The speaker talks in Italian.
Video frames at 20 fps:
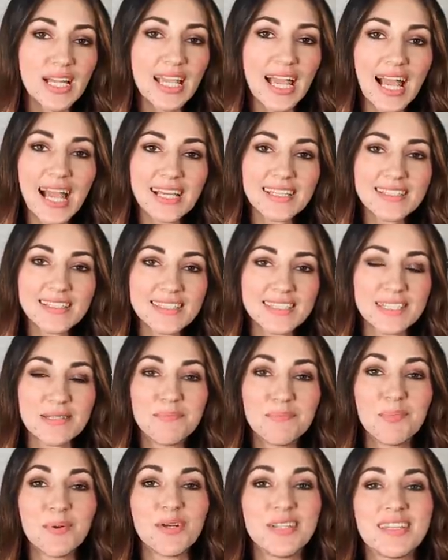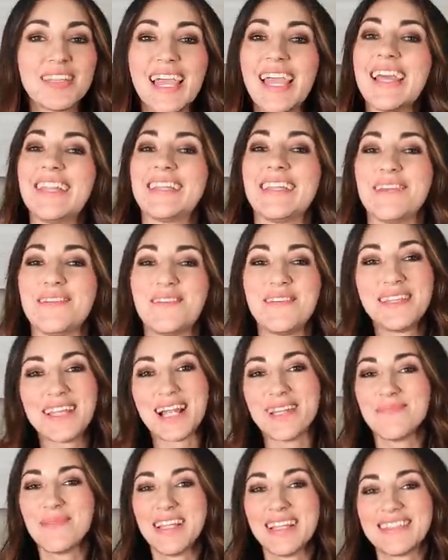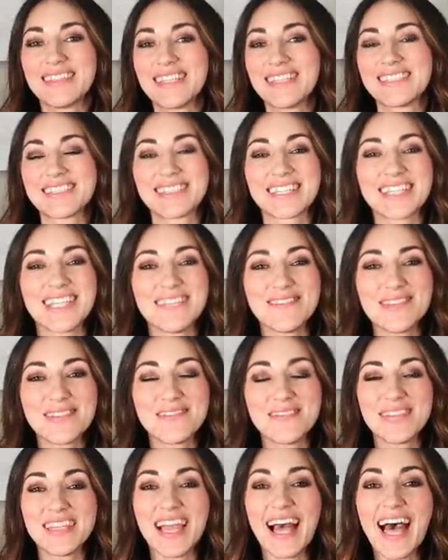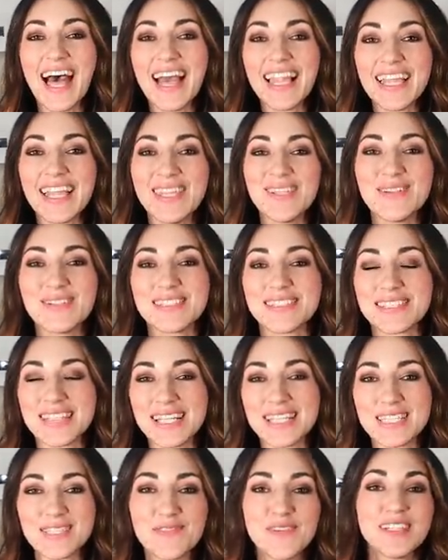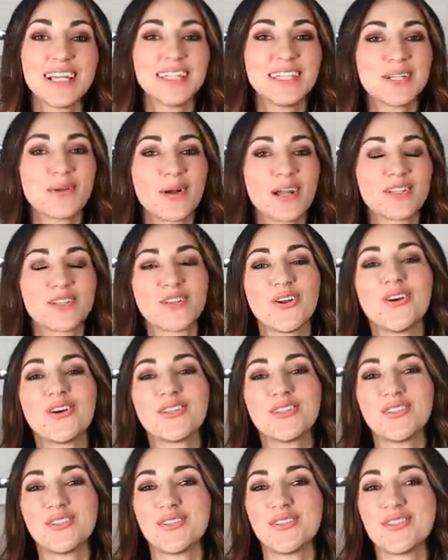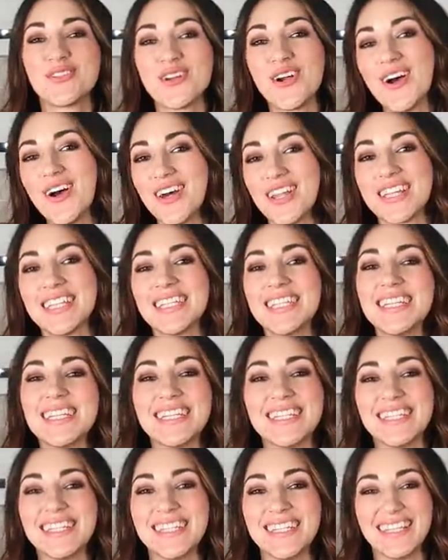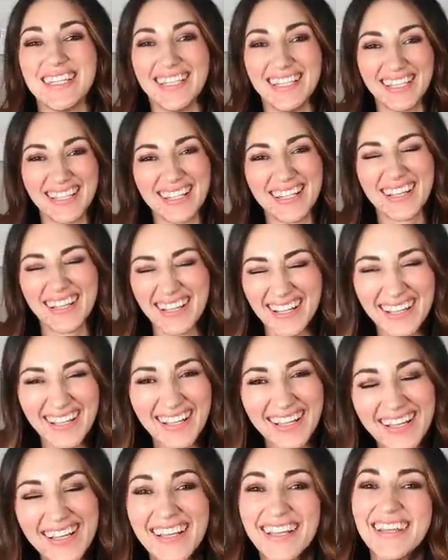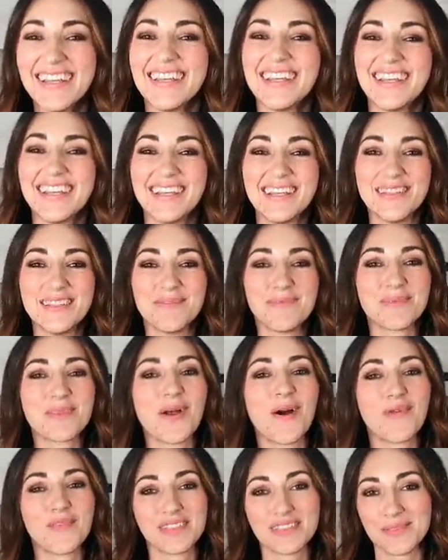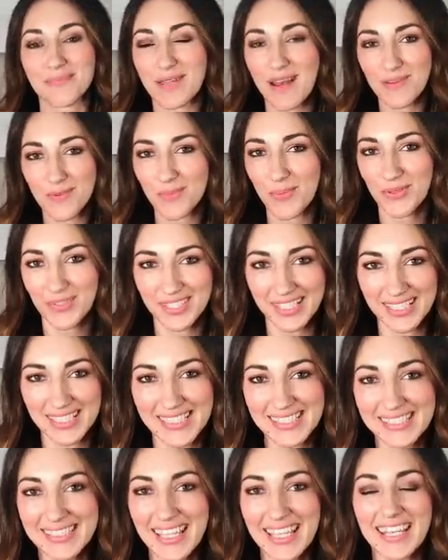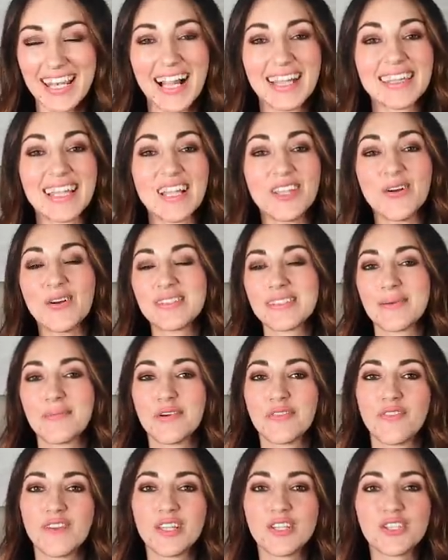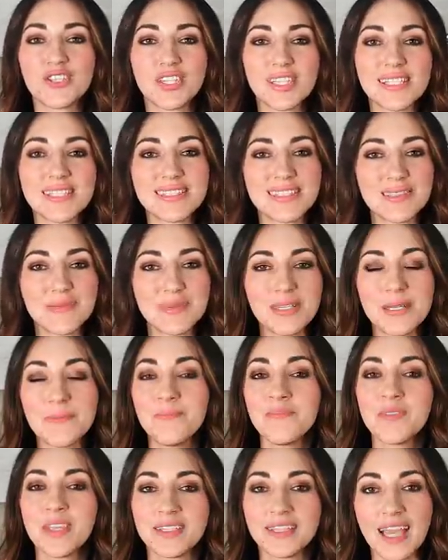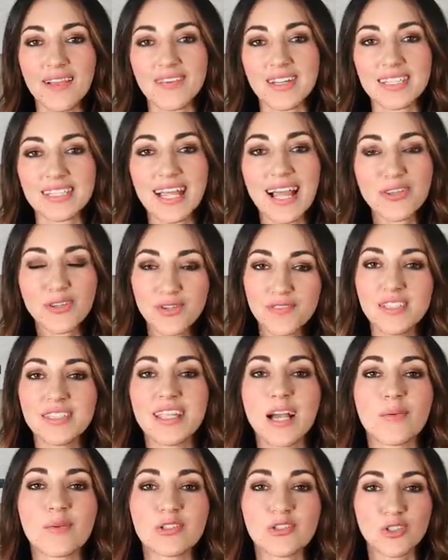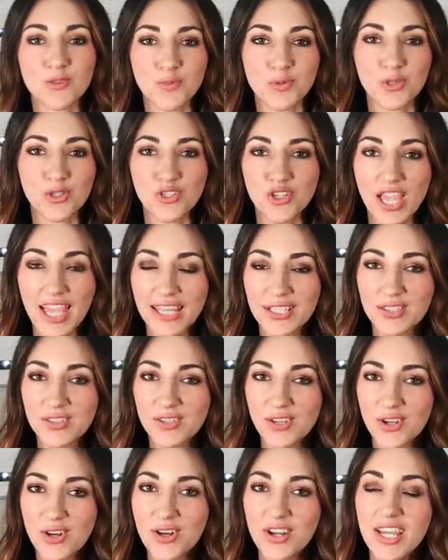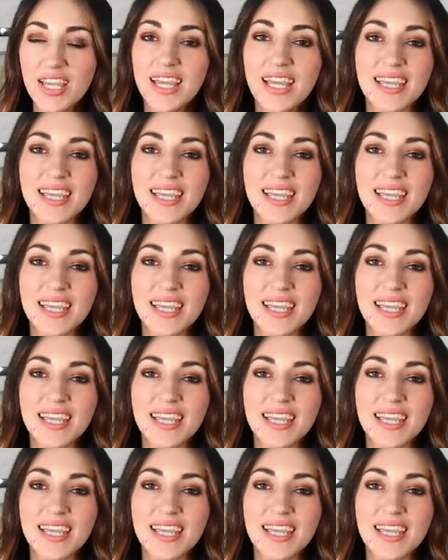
ragazzi potete finalmente iscrivervi alla nostra sfida di 14 giorni! Eh! no, vi sembrava un po' triste, in realtà noi siamo felicissimi di aver dato vita a questo progetto